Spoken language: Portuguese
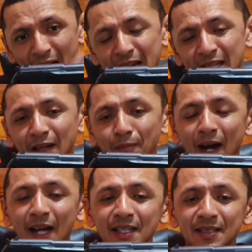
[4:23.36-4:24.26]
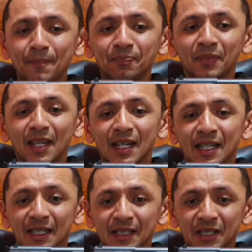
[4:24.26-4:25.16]
ainda mais
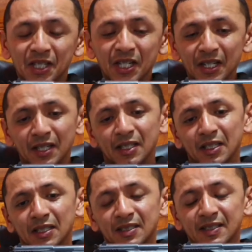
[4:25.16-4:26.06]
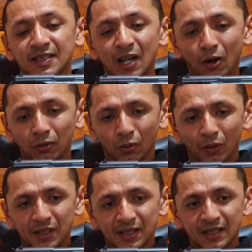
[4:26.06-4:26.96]
de
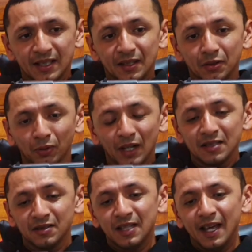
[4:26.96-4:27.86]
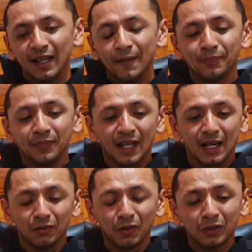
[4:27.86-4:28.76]
CO2. No caso dela,
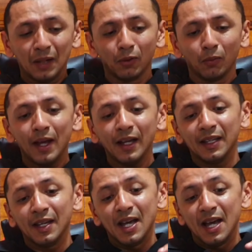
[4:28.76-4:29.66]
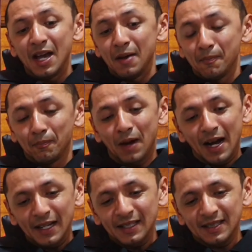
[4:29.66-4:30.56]
ela não tem blowback,
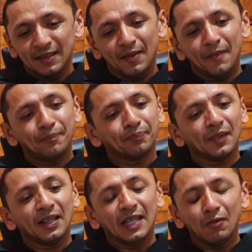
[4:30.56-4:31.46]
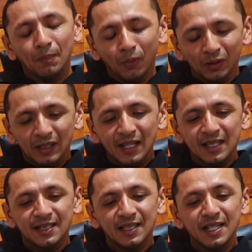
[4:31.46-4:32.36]
mas tem uma
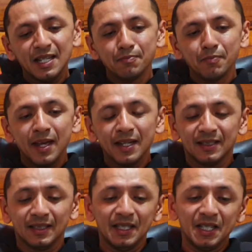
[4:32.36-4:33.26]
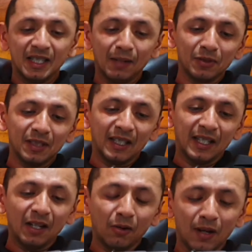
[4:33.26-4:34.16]
potência imensa. Estamos
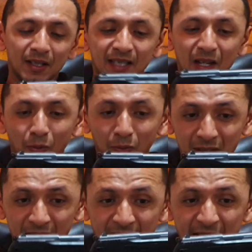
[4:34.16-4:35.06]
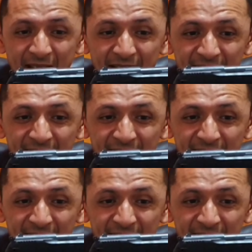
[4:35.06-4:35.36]
aqui com a C11